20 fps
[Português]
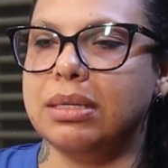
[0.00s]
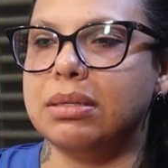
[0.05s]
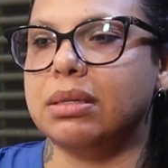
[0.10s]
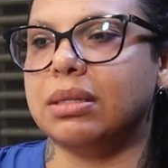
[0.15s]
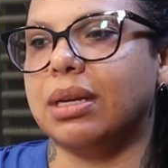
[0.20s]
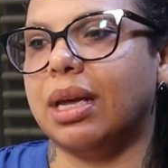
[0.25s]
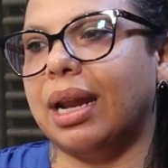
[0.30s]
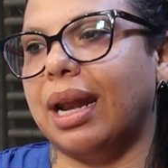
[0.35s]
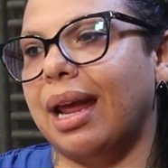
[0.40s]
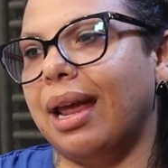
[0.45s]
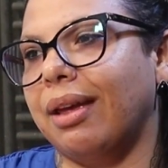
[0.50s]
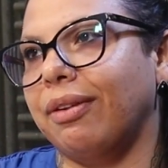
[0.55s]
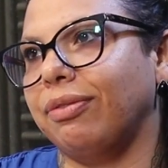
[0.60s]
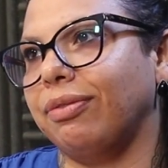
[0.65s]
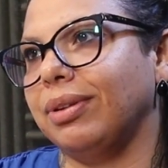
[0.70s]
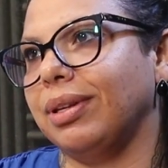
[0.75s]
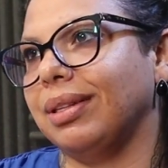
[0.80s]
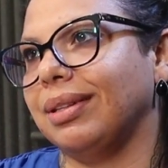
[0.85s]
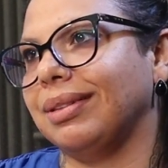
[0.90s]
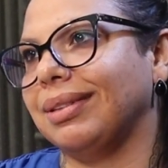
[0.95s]

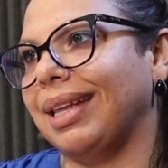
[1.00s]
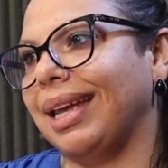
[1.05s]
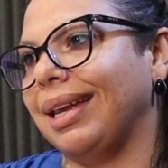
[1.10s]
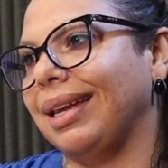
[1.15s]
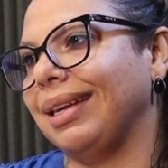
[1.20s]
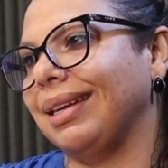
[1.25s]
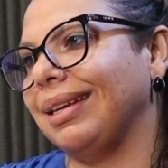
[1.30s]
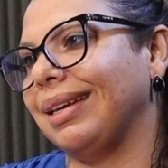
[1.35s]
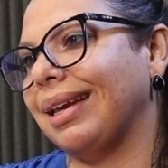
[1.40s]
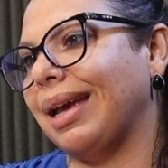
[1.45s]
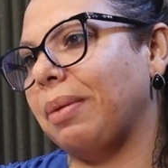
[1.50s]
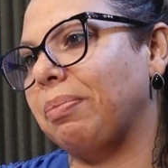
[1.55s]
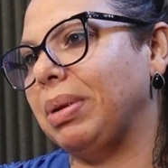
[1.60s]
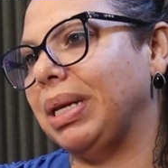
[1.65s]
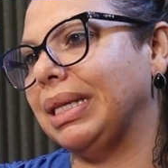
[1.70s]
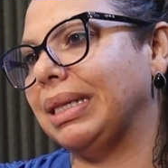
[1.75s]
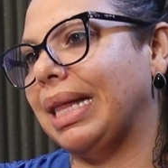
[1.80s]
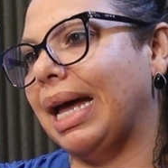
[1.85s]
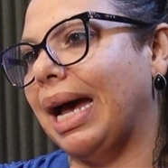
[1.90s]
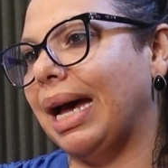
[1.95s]
escreve, tem
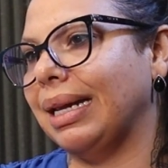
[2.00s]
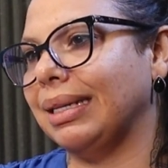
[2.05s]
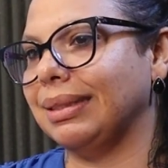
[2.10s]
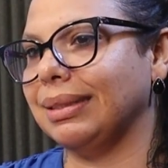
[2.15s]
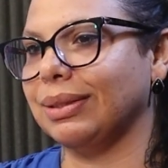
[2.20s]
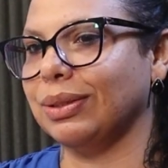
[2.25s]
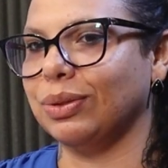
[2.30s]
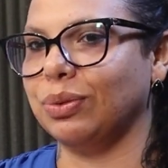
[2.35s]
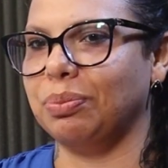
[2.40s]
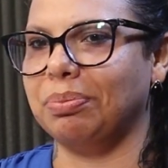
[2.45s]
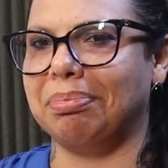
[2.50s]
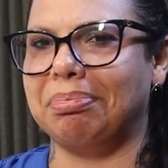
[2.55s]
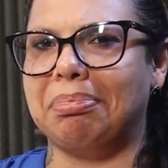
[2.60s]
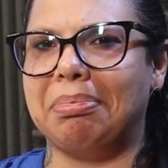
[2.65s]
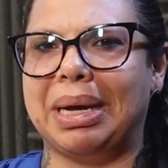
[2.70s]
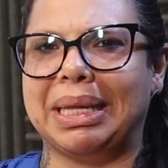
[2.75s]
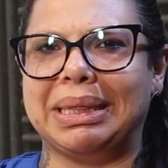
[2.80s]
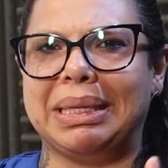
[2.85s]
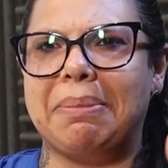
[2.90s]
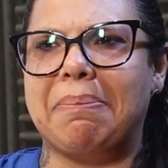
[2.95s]
habilidades com
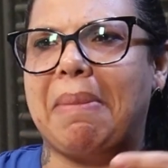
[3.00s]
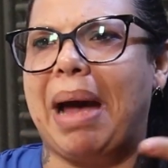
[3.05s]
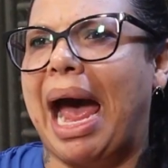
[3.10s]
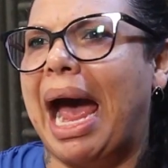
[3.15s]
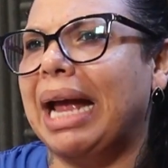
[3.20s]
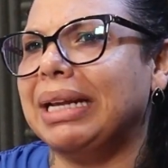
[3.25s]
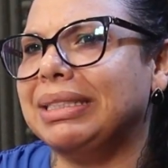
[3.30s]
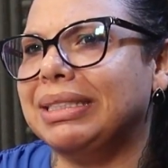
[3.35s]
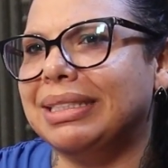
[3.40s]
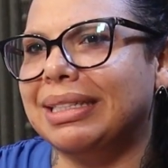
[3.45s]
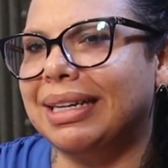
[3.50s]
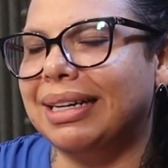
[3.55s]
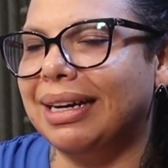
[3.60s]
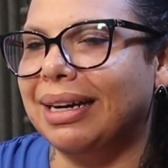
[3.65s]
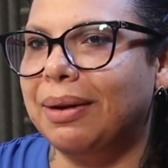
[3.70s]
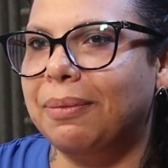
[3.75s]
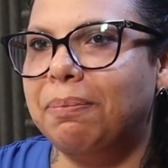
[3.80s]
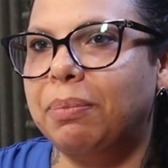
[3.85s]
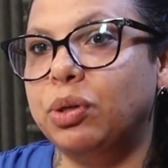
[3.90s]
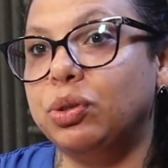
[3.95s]

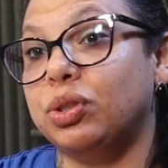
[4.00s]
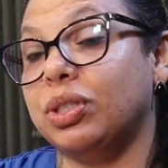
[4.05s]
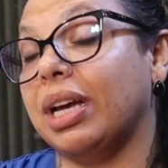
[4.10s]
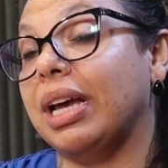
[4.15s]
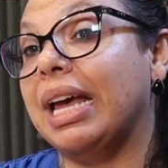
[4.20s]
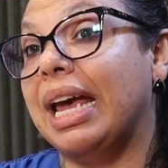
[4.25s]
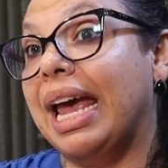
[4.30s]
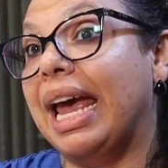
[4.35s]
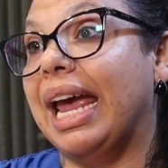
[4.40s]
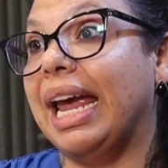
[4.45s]
matemática, poxa,